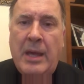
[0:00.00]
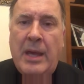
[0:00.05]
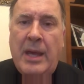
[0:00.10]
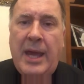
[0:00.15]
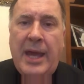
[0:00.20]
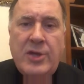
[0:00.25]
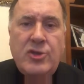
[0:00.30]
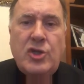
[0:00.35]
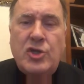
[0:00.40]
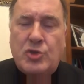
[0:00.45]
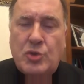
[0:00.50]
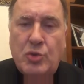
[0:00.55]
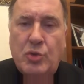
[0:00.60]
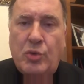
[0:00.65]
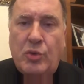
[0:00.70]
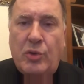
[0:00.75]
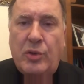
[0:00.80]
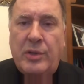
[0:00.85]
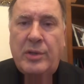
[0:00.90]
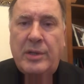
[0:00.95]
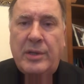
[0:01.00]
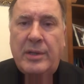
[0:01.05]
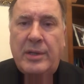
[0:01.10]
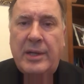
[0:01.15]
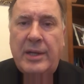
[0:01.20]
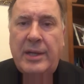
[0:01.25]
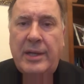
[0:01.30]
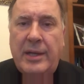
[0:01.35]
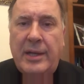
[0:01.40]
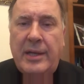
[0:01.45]
E Gesù
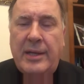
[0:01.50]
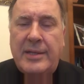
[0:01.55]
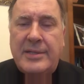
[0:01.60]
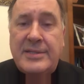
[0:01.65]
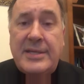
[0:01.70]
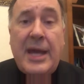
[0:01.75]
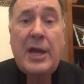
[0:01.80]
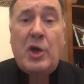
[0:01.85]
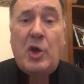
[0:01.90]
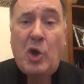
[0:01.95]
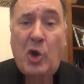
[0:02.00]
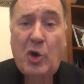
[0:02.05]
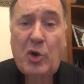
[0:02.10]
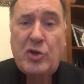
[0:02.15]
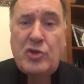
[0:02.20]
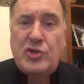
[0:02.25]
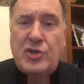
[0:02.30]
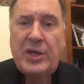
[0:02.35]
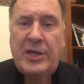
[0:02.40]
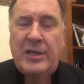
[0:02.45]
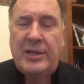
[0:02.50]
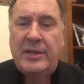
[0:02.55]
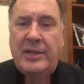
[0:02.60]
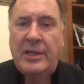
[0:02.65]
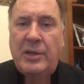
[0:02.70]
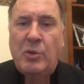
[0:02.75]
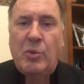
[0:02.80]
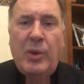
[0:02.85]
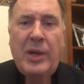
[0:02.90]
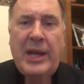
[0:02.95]
eh, si accorge
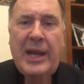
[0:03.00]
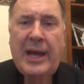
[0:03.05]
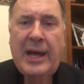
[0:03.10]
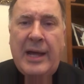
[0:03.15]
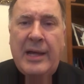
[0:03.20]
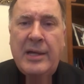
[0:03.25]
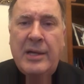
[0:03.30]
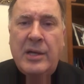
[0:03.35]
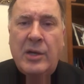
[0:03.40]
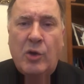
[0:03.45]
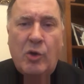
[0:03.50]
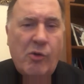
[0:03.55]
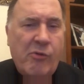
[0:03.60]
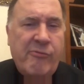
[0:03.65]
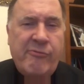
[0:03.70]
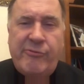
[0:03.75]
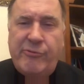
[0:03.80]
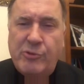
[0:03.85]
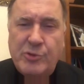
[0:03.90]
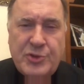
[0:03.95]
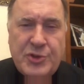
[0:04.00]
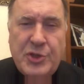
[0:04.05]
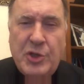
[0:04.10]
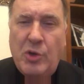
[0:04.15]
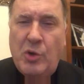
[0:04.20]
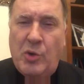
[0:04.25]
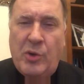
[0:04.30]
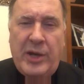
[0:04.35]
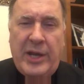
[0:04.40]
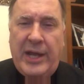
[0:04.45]
in quella
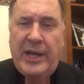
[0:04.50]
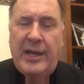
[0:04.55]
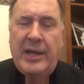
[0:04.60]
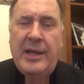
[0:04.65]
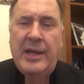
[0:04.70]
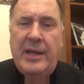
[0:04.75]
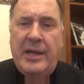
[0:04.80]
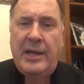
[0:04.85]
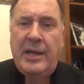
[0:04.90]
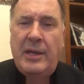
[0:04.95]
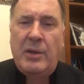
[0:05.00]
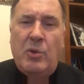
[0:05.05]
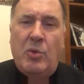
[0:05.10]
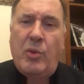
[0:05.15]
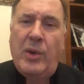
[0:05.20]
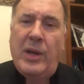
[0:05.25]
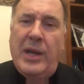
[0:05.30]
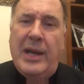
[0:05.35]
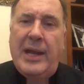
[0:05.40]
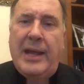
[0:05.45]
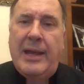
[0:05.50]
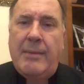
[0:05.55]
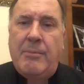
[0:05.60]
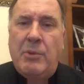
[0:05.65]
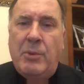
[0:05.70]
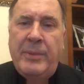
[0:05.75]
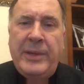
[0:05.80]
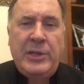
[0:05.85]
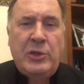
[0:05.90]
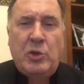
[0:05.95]
confusione, in quel
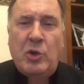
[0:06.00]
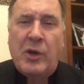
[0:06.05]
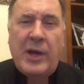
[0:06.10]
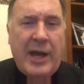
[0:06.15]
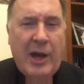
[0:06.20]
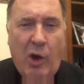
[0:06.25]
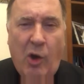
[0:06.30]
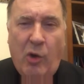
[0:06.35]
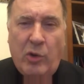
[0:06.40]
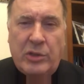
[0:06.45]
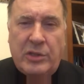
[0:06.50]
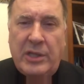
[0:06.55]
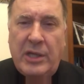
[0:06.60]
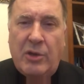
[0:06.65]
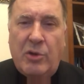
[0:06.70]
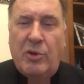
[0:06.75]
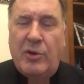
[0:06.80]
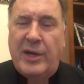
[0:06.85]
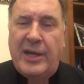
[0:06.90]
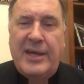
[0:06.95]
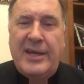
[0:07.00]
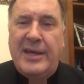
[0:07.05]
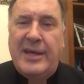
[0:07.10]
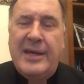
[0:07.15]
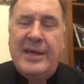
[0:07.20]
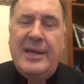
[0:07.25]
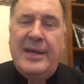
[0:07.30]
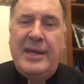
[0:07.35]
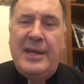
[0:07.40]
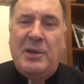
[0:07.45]
momento caotico che,
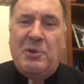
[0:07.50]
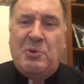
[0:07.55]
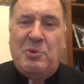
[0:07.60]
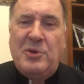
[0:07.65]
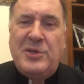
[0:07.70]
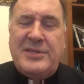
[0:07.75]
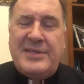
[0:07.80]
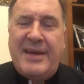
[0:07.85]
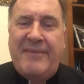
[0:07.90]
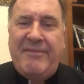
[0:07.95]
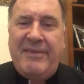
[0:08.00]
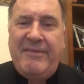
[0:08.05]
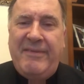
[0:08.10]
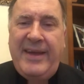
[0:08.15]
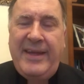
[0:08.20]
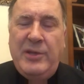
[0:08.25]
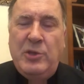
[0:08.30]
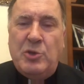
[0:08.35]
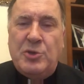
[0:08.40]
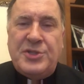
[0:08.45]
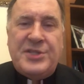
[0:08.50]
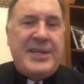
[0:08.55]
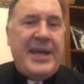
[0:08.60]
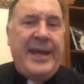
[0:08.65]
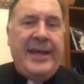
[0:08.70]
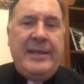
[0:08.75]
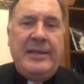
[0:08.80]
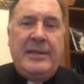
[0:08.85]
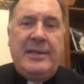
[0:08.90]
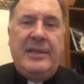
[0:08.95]
in cui sta vivendo,
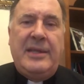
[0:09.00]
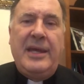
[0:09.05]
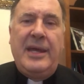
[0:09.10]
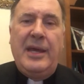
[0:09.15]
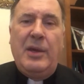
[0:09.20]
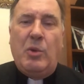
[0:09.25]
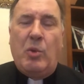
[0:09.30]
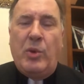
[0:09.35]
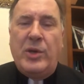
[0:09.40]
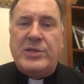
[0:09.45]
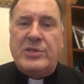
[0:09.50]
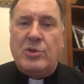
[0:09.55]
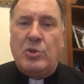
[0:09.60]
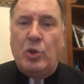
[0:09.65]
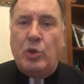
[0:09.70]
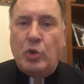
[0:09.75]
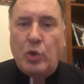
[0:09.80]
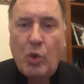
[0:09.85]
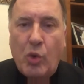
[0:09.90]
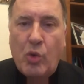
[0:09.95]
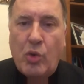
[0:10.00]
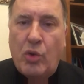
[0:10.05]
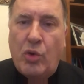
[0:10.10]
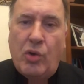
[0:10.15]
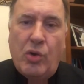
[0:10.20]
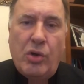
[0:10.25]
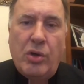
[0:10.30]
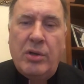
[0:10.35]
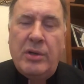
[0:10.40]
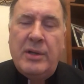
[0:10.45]
sente questo
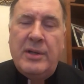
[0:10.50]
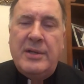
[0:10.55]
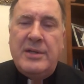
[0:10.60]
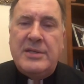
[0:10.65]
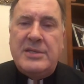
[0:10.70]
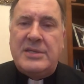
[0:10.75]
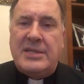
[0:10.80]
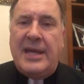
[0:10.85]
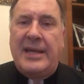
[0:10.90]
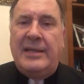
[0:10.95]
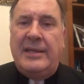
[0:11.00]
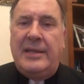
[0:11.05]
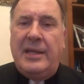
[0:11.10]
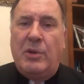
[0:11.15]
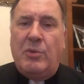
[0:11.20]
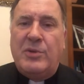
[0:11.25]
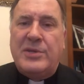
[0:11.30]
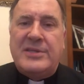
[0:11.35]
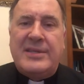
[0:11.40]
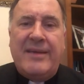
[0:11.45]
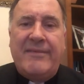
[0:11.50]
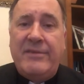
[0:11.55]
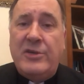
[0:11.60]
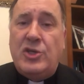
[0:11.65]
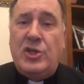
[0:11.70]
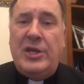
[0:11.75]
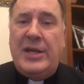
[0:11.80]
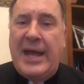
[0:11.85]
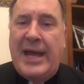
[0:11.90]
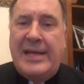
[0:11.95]
tocco, sente questa
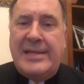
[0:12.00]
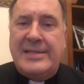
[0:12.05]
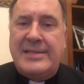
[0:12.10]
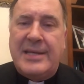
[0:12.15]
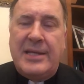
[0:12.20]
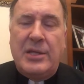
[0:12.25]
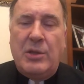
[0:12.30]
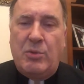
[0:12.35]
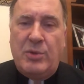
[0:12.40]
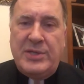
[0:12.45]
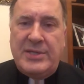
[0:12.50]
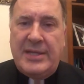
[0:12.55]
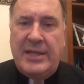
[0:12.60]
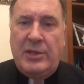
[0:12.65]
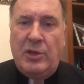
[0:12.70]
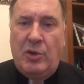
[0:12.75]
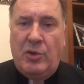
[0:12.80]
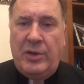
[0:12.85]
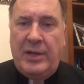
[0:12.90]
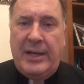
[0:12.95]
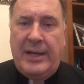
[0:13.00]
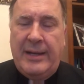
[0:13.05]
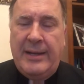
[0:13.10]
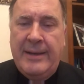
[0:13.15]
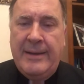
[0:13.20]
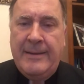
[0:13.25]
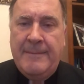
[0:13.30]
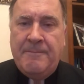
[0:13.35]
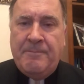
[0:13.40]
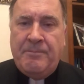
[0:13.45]
vicinanza di questa donna